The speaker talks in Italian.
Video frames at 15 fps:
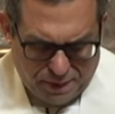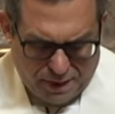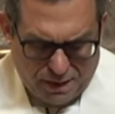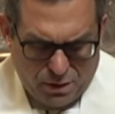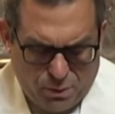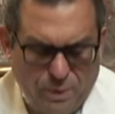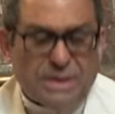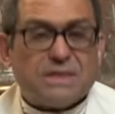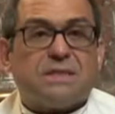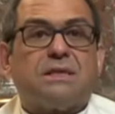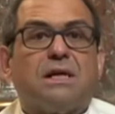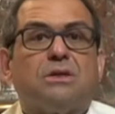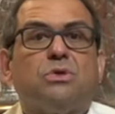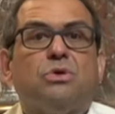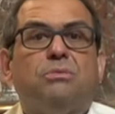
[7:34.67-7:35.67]
in
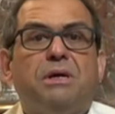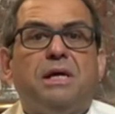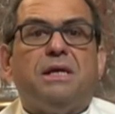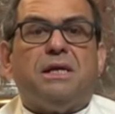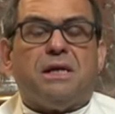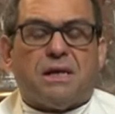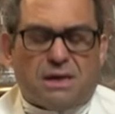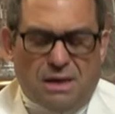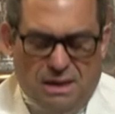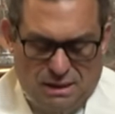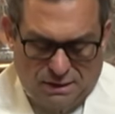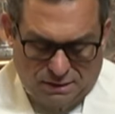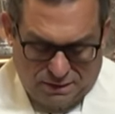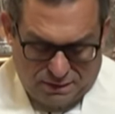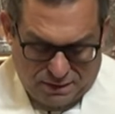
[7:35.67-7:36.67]
questa domenica
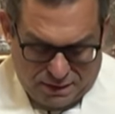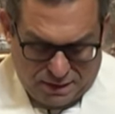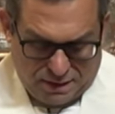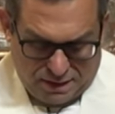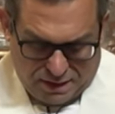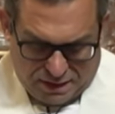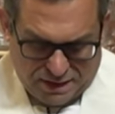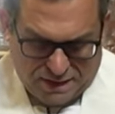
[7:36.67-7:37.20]
che